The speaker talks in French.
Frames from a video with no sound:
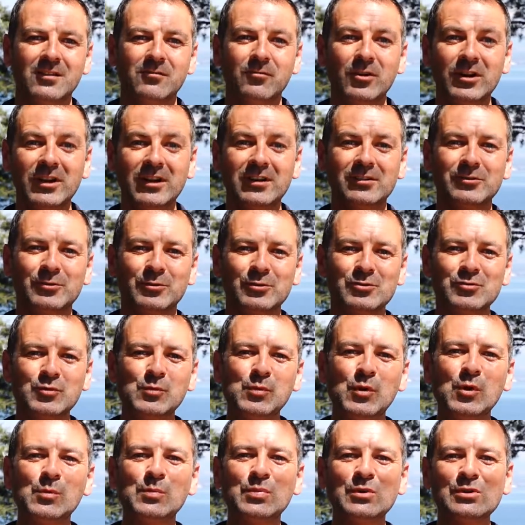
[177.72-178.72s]
Voilà, donc je vous
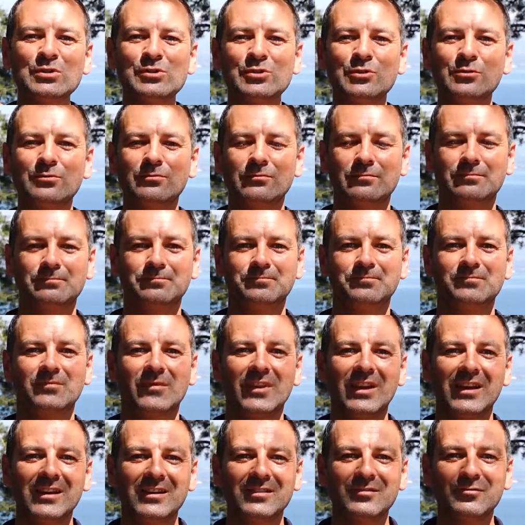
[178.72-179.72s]
propose... De...
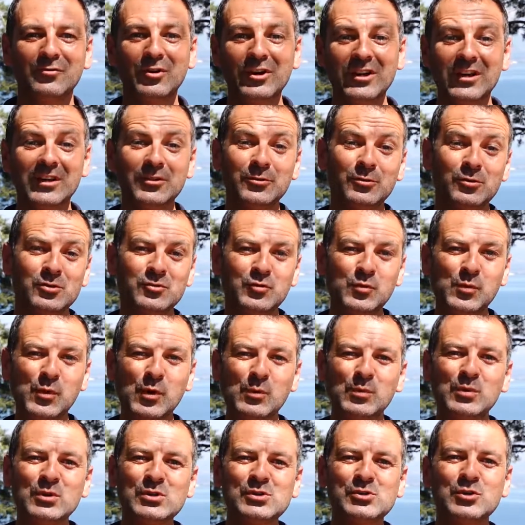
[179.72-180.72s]
Voilà, donc je vous
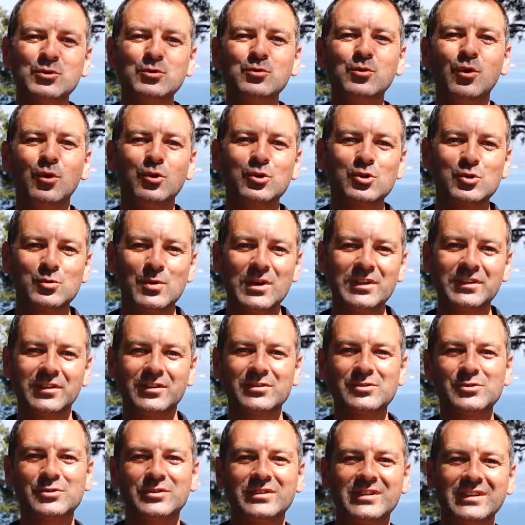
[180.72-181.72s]
propose de nous rejoindre
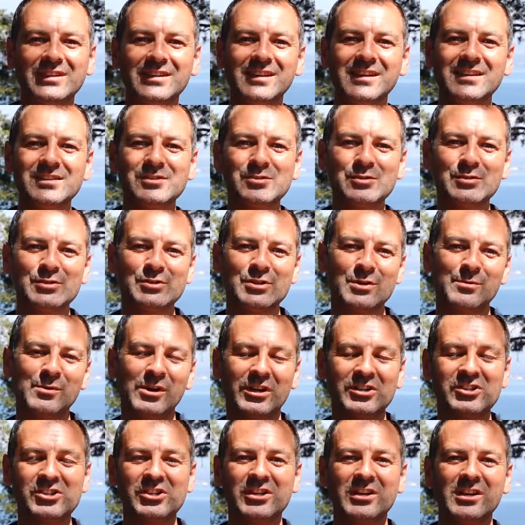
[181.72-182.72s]
dans ce TDSE
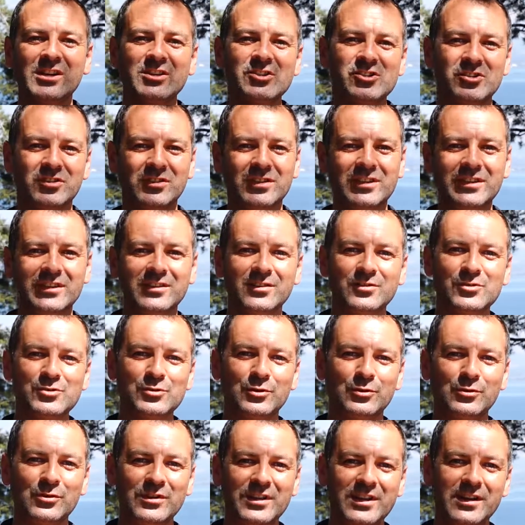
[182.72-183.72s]
Summer Challenge en cliquant
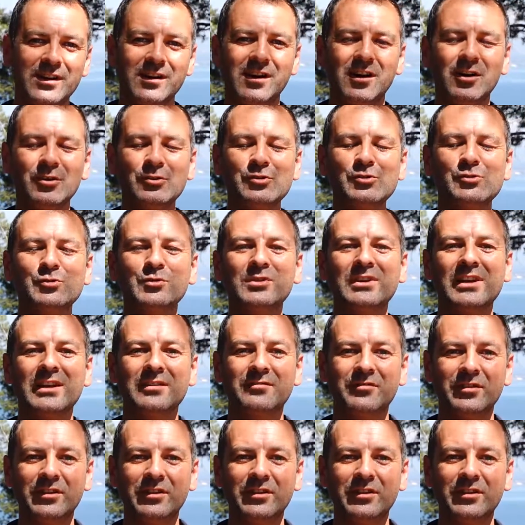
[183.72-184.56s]
sur le lien en dessous de la